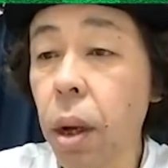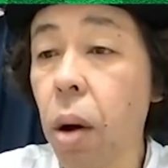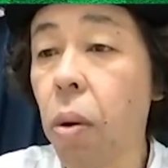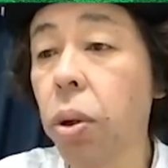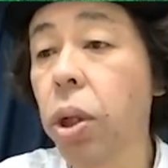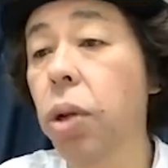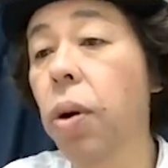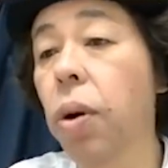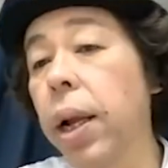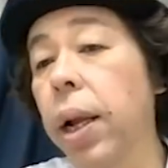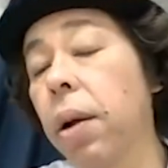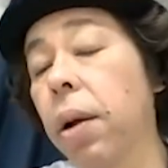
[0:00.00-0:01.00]
あ、こっちの
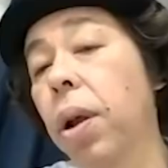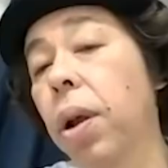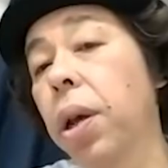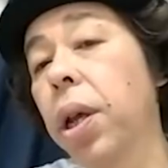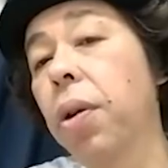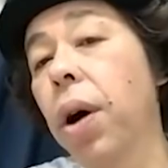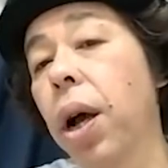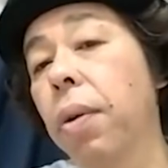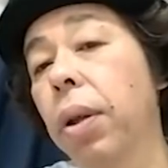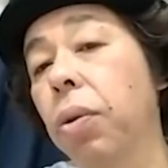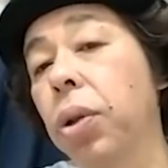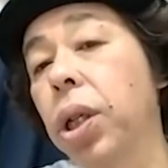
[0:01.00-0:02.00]
がいい俺、色合い
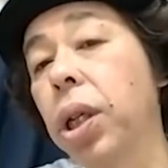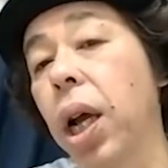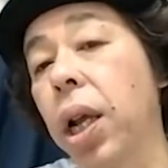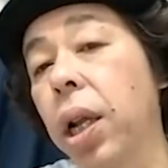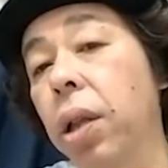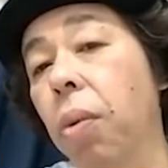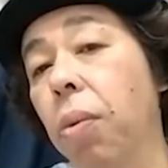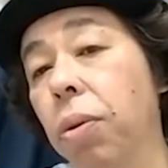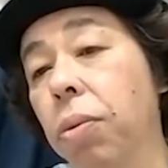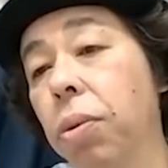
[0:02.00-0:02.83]
はどっちがいいと思う